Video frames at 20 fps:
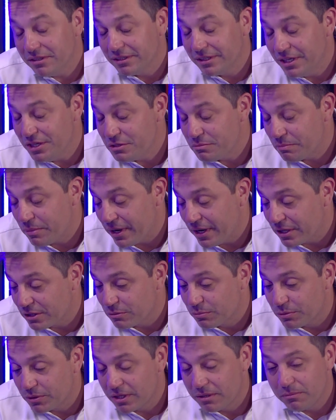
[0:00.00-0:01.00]
nem de perto.
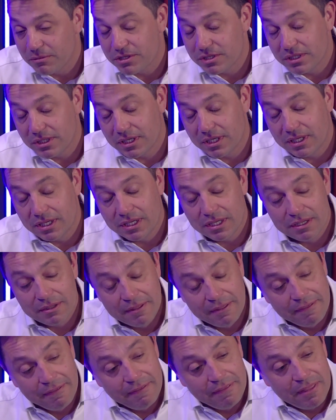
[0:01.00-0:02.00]
Imagine que...
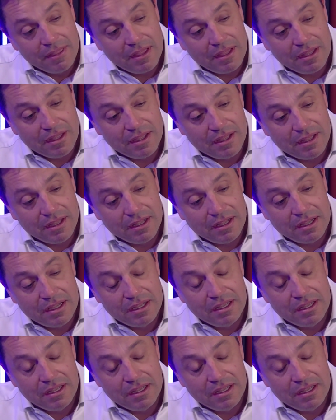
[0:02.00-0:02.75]
Uh,